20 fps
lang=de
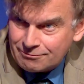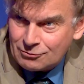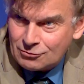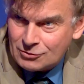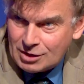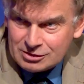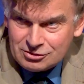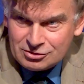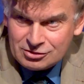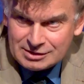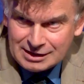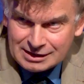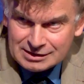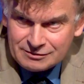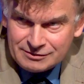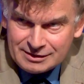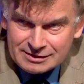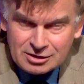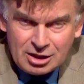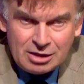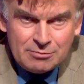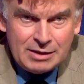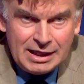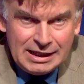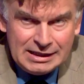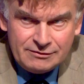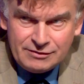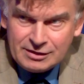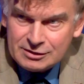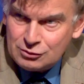Und das ist das, was auch am
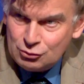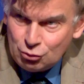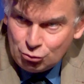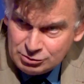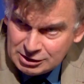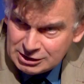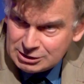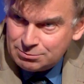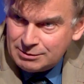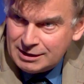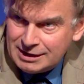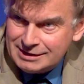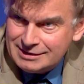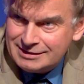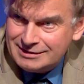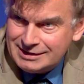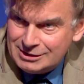einfachsten umsetzbar ist,